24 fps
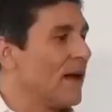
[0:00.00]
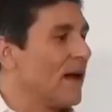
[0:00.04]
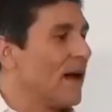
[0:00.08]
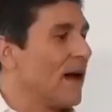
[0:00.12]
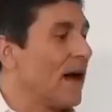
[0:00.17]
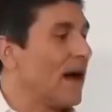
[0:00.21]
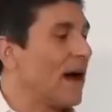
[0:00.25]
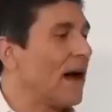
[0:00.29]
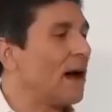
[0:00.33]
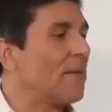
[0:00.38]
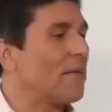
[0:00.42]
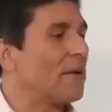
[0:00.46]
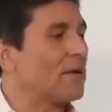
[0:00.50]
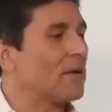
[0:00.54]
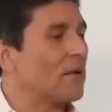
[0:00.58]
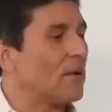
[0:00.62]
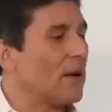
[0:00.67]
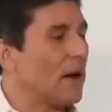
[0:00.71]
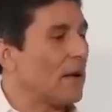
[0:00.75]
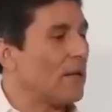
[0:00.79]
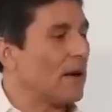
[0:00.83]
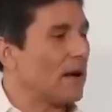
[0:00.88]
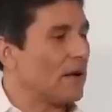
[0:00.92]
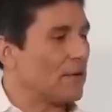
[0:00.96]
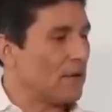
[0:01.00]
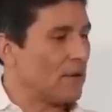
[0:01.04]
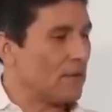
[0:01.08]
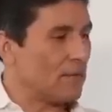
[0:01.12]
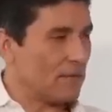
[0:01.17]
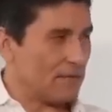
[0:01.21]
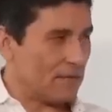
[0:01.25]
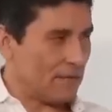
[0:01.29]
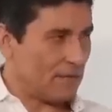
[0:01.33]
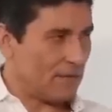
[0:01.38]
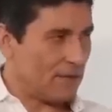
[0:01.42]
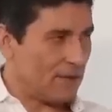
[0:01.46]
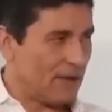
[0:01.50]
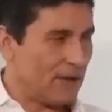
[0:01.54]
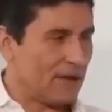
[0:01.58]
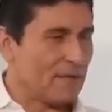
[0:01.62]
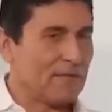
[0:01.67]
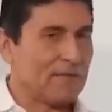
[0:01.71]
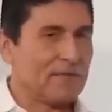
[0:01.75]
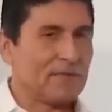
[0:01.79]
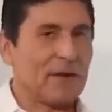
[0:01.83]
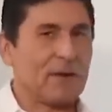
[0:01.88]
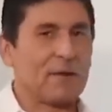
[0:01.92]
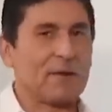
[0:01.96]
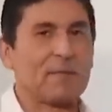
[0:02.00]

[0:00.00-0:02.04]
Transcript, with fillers: ¿tú ah, bueno, va, va, cuidado